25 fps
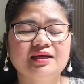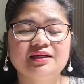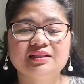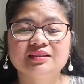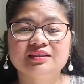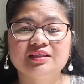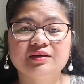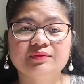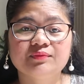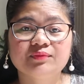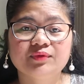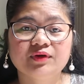
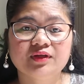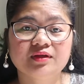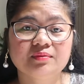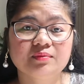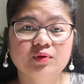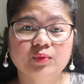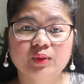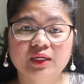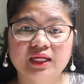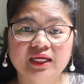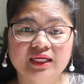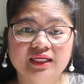anytime
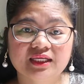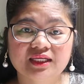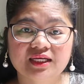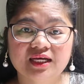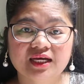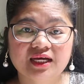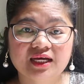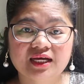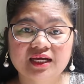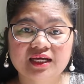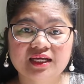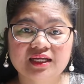pwedeng mawala
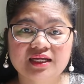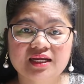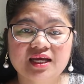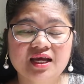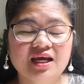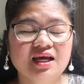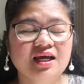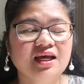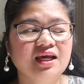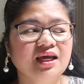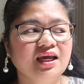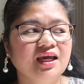yan,
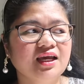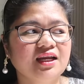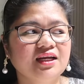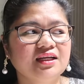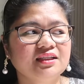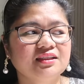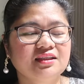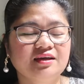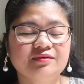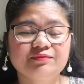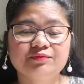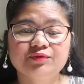
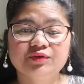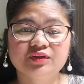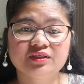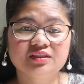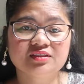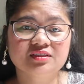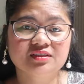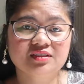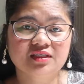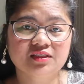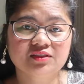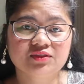anytime
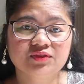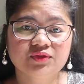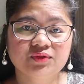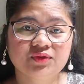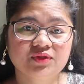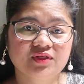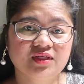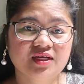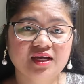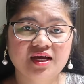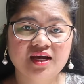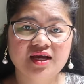pwedeng
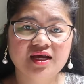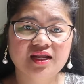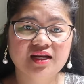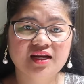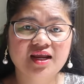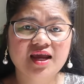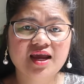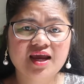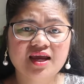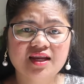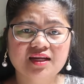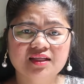santuol
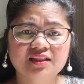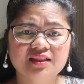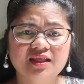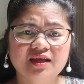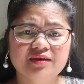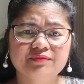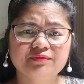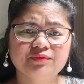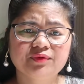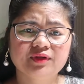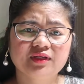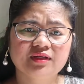yan,
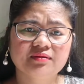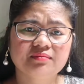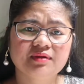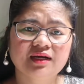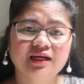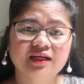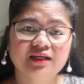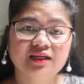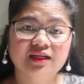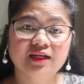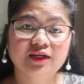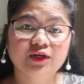anytime pwedeng
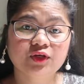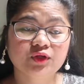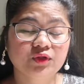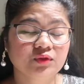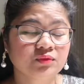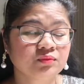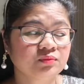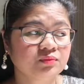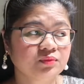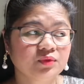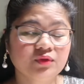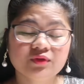maganda lang
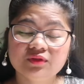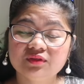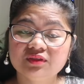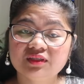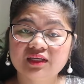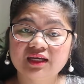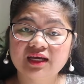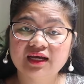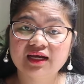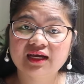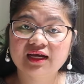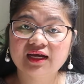yung mood
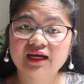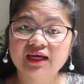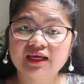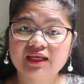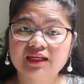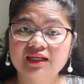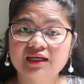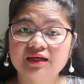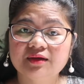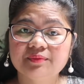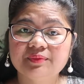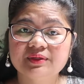niya,
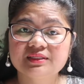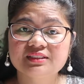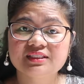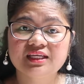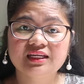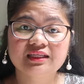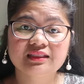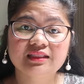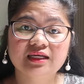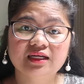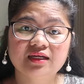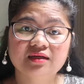kaya
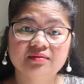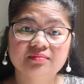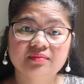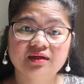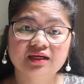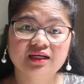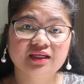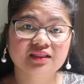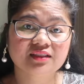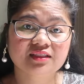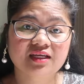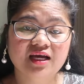nakapagsalita ng
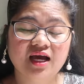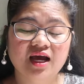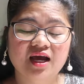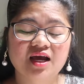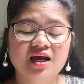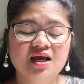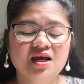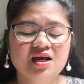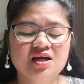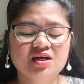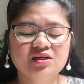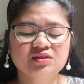
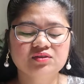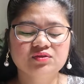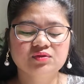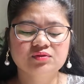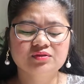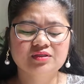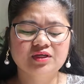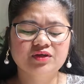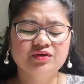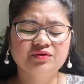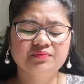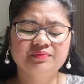maganda.
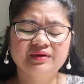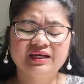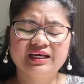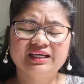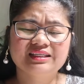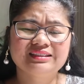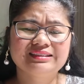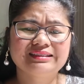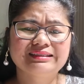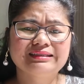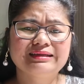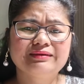So, sa'yo,
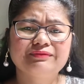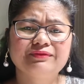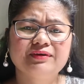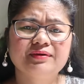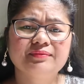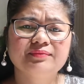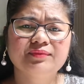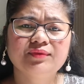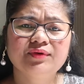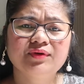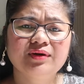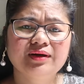best, ang
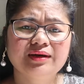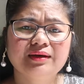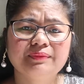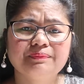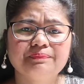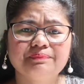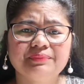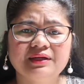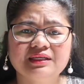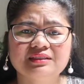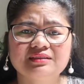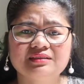afam mo, ay,
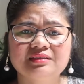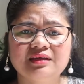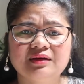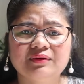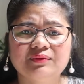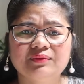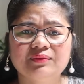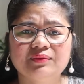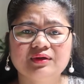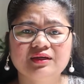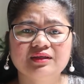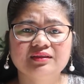
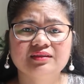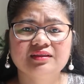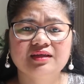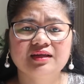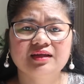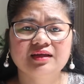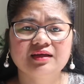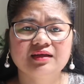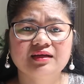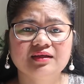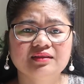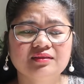pasaway
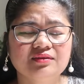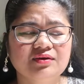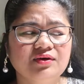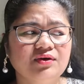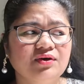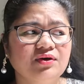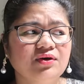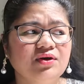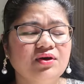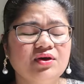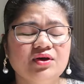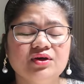talaga
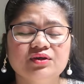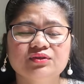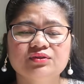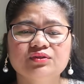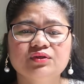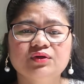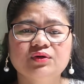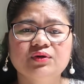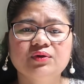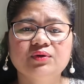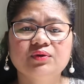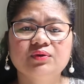to.
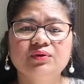So,